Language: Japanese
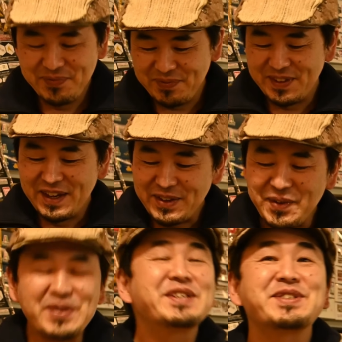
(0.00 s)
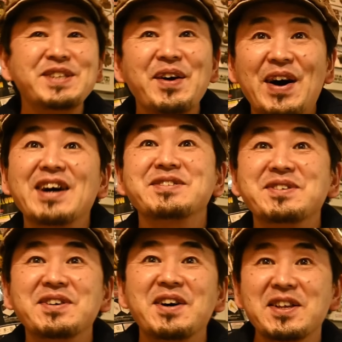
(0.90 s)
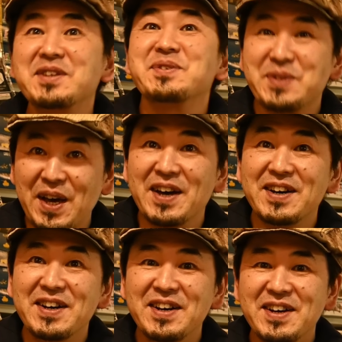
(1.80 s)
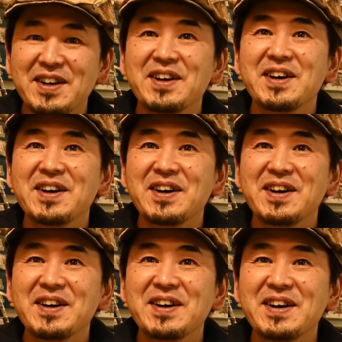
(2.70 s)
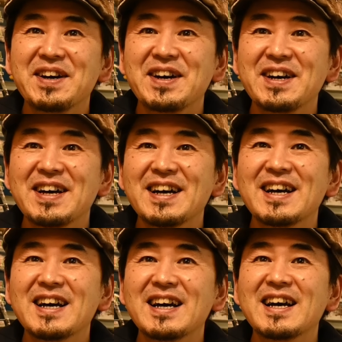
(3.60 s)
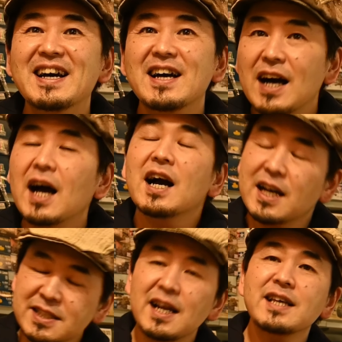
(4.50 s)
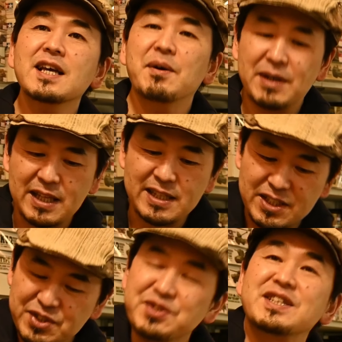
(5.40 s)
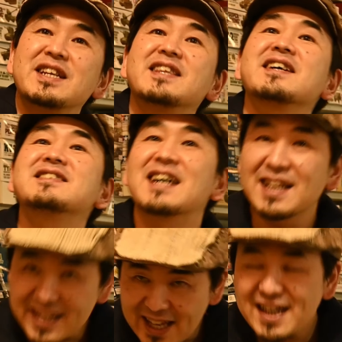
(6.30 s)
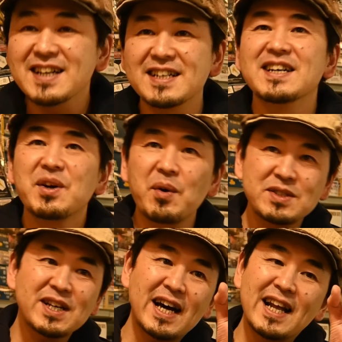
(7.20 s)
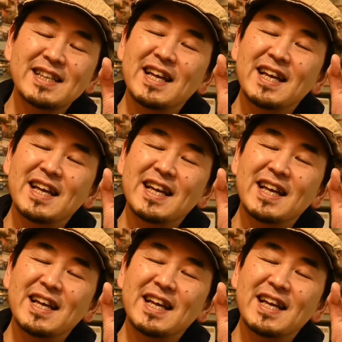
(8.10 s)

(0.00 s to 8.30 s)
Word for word: ん、今日理屈ではある合ってるよねまあそうあのライガスライターとかそうですよねああガスライターはだってシューって入れていくからね、うん、こっちの空